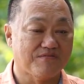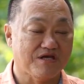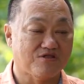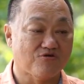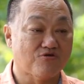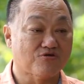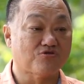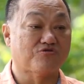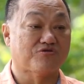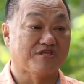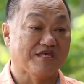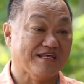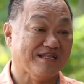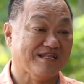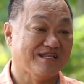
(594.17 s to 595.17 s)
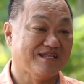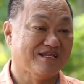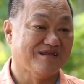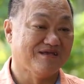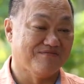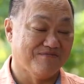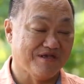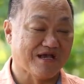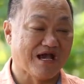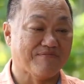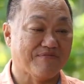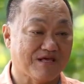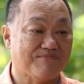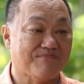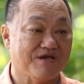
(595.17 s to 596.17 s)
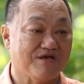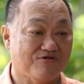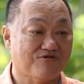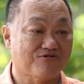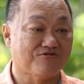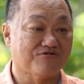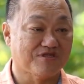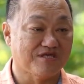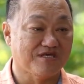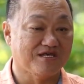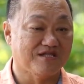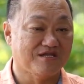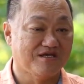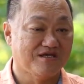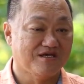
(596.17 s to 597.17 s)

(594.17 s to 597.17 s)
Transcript: มีทุกตุดจีนมีงานประจำปีทุกตุดจีน